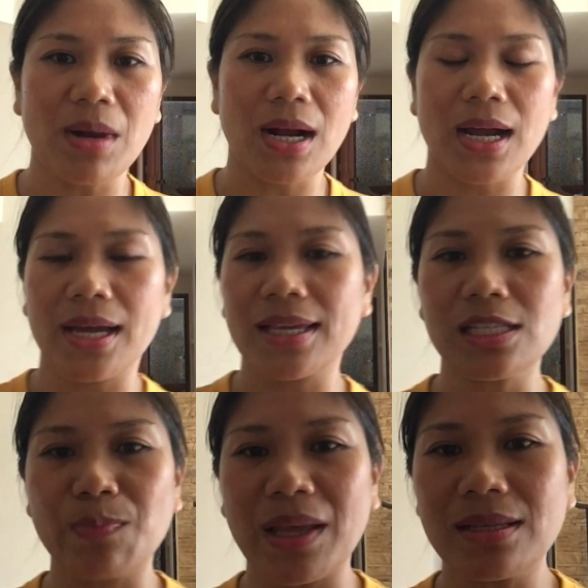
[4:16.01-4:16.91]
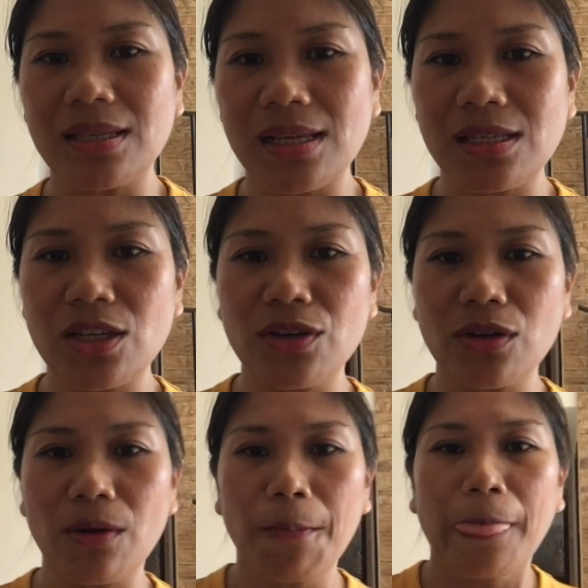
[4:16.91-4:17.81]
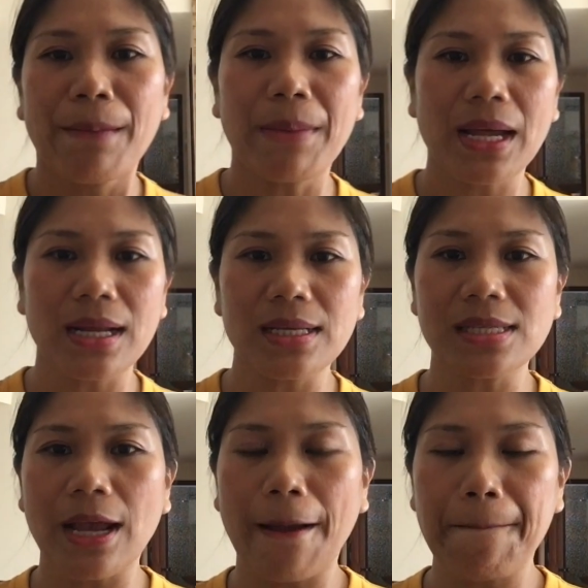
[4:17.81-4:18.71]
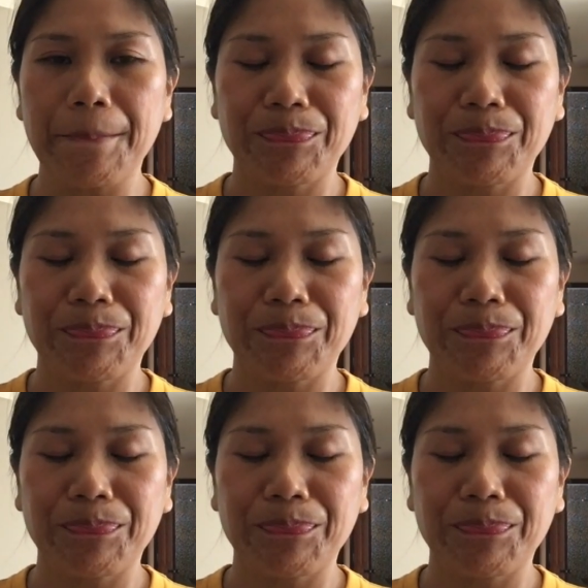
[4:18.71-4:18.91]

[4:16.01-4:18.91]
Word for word: mga expenses nyo para sa